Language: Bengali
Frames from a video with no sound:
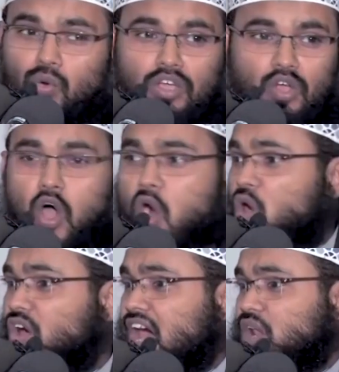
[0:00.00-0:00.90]
ওই
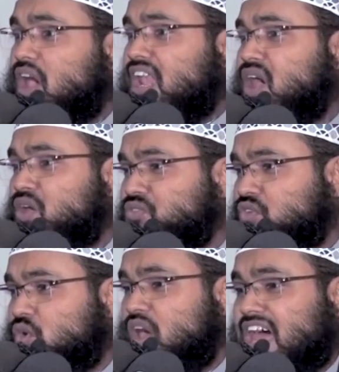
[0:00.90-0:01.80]
অহংকারওয়ালা
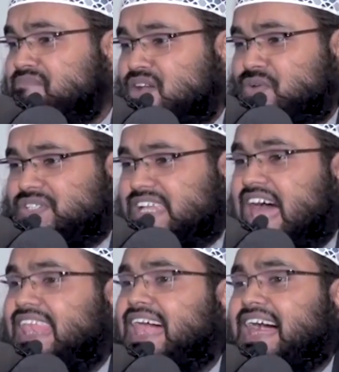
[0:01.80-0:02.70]
অন্তরওয়ালা মানুষকে
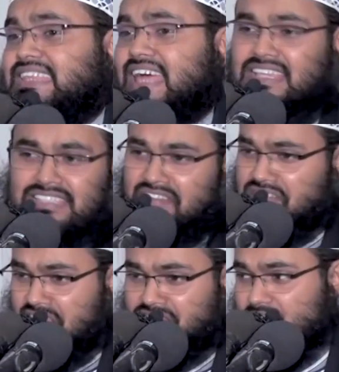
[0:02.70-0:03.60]
আল্লাহ তালা
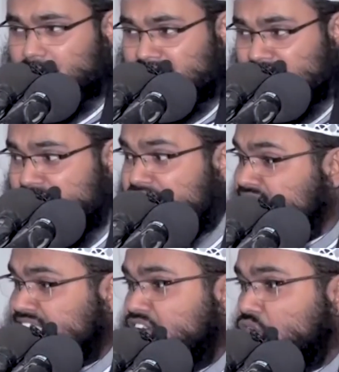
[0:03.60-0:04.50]
জান্নাত দেবেন না
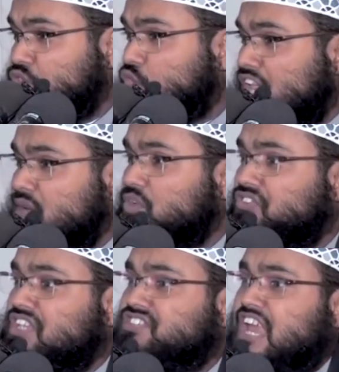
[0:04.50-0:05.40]
যার অন্তরের
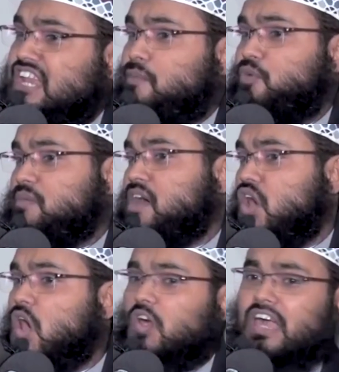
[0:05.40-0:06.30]
মধ্যে যাররা পরিমাণ
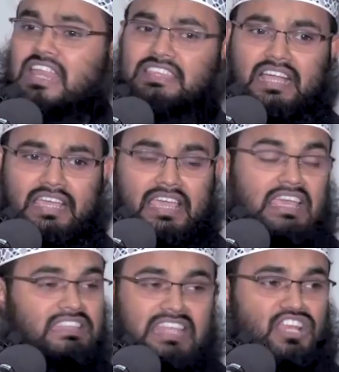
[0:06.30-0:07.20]
অহংকার থাকে
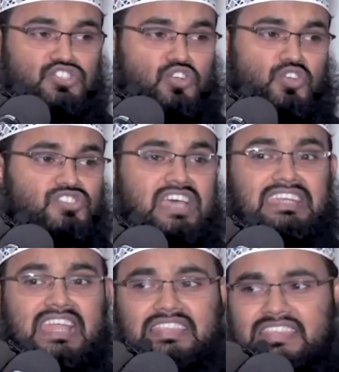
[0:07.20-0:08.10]
তার জন্য
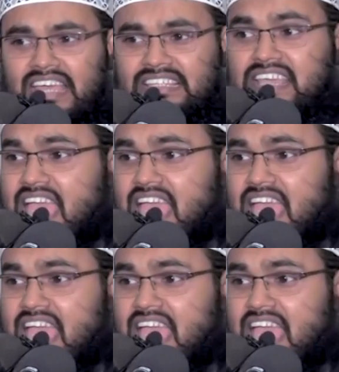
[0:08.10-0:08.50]
জান্নাত নাই